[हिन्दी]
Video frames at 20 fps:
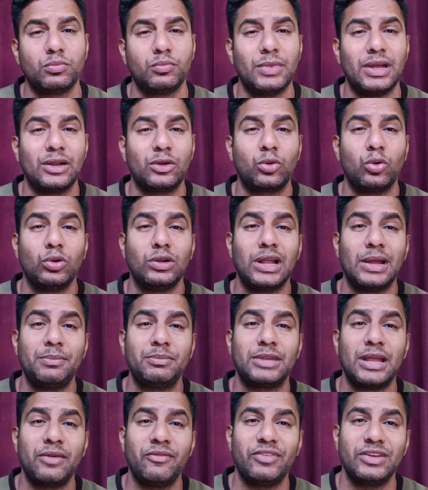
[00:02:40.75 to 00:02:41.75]
मैंने को
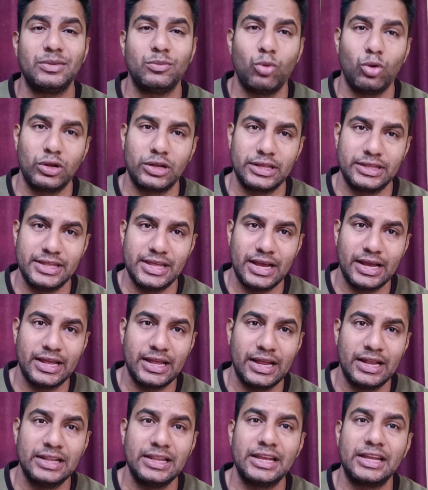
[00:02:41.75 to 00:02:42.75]
लाइफ टाइम फ्री बोल के दिया
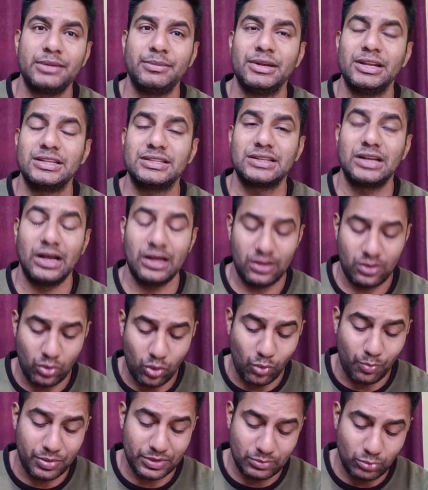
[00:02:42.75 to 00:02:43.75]
गया है लेकिन मैंने इसका
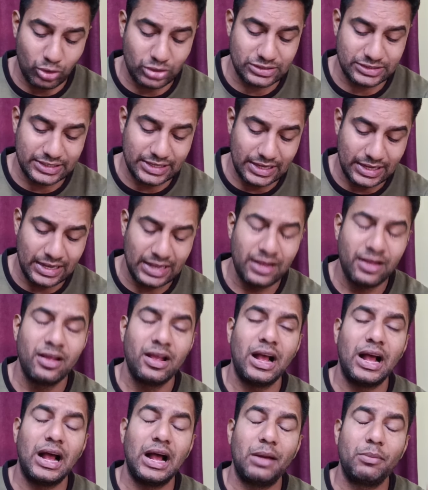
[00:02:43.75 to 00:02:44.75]
ओपन बॉक्स किया है
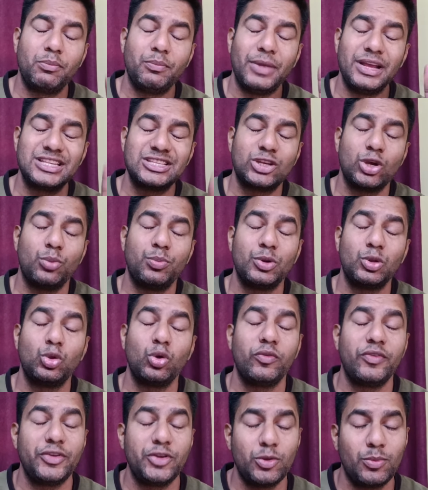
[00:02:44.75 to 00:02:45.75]
आप मैं इसके ऊपर
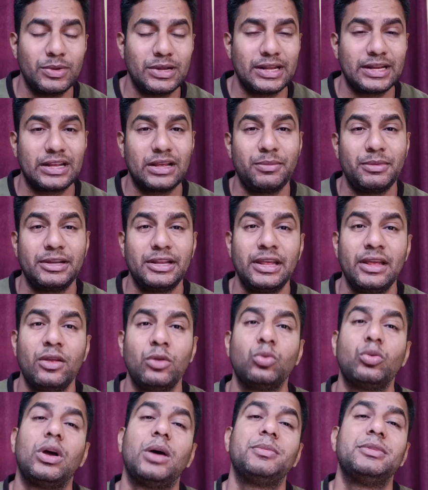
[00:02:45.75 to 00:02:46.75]
दो वीडियो बना रखा है मैंने
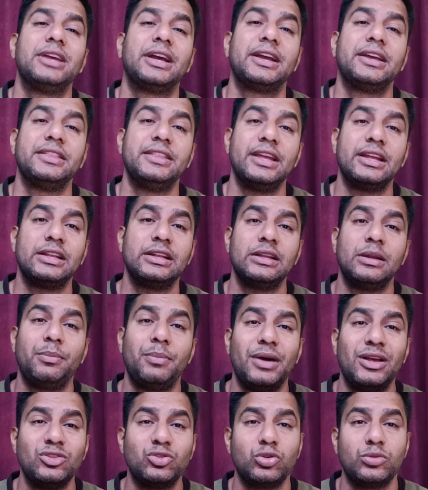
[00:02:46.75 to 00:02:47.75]
तो आप जाकर देख लेना
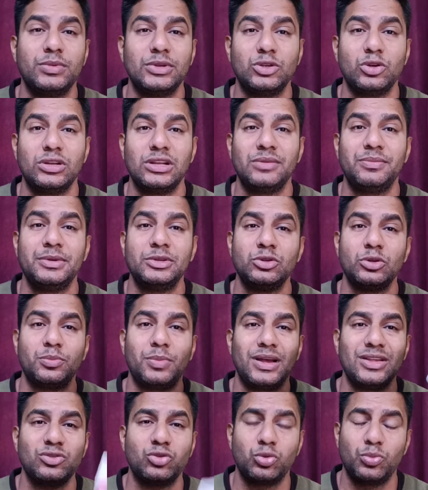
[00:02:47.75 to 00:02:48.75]
पाँच सौ रुपये ज्वाइनिंग फीस और
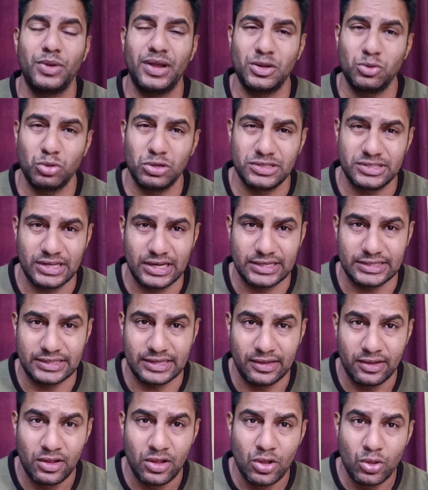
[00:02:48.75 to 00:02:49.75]
पाँच सौ रुपये एनुअल चार्ज
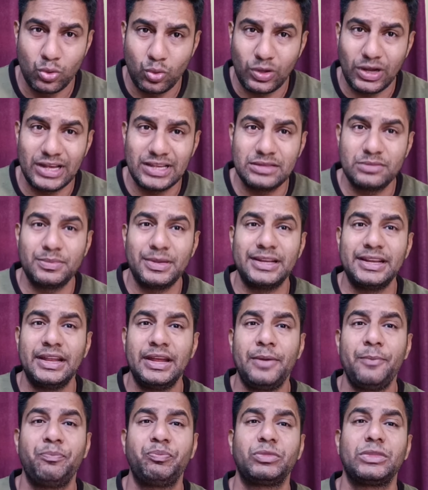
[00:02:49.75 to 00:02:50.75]
है तो गाइज
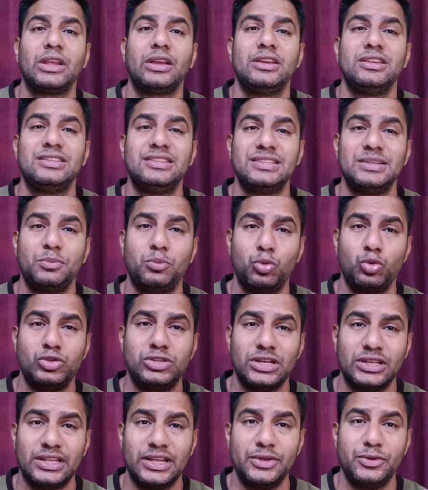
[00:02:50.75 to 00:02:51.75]
मैंने किसी से
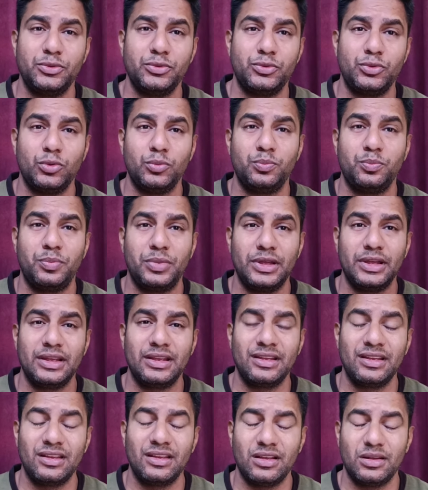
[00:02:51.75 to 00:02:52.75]
पूछा था यूट्यूब पे